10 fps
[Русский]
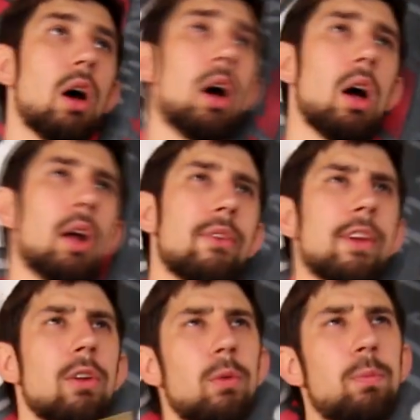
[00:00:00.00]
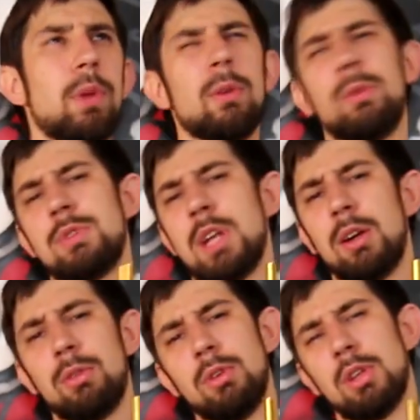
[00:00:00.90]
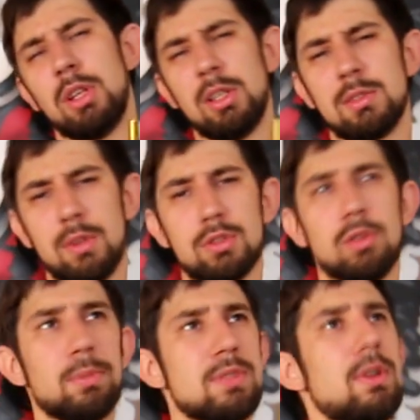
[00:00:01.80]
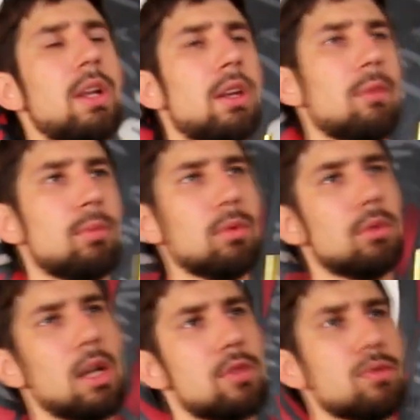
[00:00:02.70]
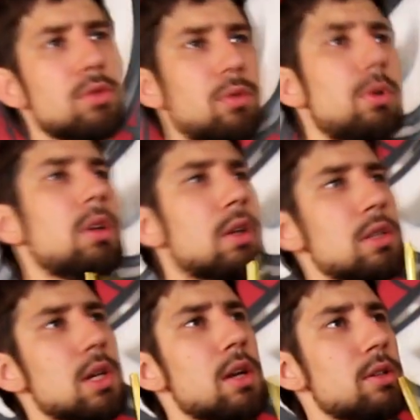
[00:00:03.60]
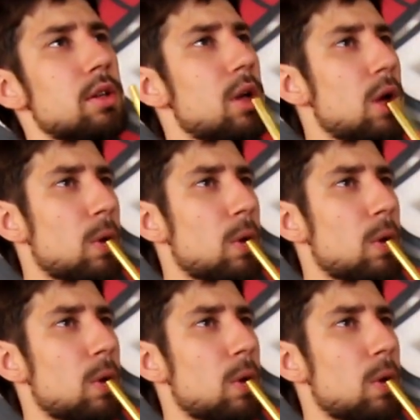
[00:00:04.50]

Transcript: А, делаю первую тягу и, с вашего позволения, буду дальше уже курить и рассказывать.